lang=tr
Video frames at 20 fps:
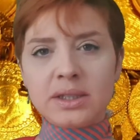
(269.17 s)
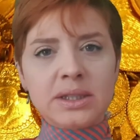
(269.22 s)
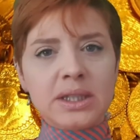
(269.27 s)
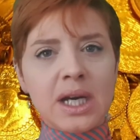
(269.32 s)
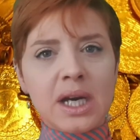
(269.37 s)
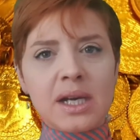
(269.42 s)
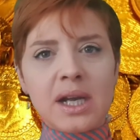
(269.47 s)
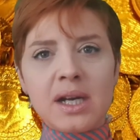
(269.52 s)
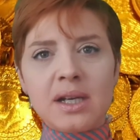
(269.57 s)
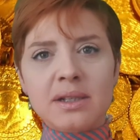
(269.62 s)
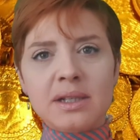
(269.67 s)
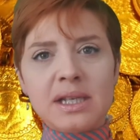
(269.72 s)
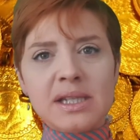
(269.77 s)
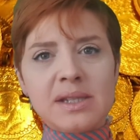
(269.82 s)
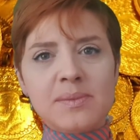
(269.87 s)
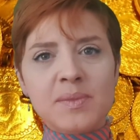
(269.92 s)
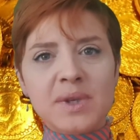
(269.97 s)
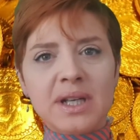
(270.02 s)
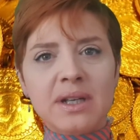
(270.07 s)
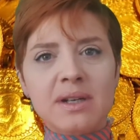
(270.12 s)
Karar
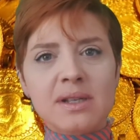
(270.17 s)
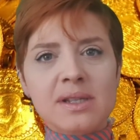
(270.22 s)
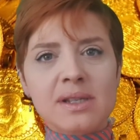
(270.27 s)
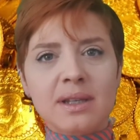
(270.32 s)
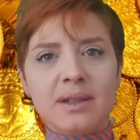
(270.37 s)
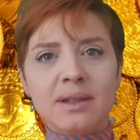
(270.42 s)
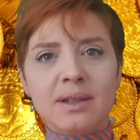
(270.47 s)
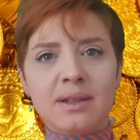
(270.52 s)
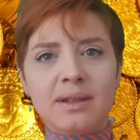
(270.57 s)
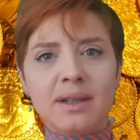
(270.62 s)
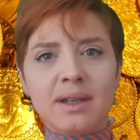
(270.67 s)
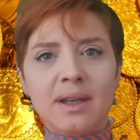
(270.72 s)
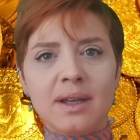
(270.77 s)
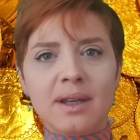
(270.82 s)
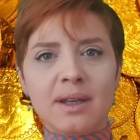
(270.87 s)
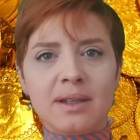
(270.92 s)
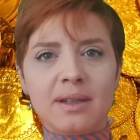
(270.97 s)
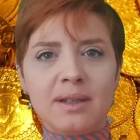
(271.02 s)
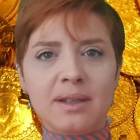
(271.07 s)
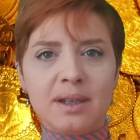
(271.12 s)
resmi
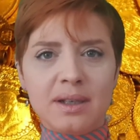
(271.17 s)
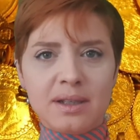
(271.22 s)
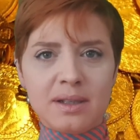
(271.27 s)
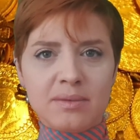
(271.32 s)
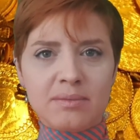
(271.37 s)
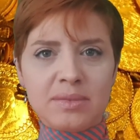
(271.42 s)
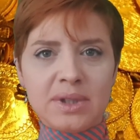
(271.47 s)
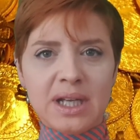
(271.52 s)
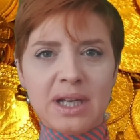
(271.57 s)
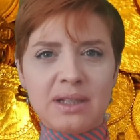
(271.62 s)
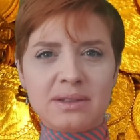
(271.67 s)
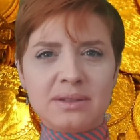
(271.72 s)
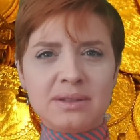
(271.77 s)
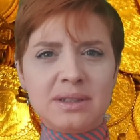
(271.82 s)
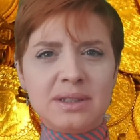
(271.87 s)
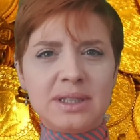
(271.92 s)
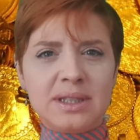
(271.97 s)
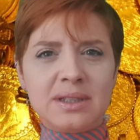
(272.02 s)
gazetede yayımlandı.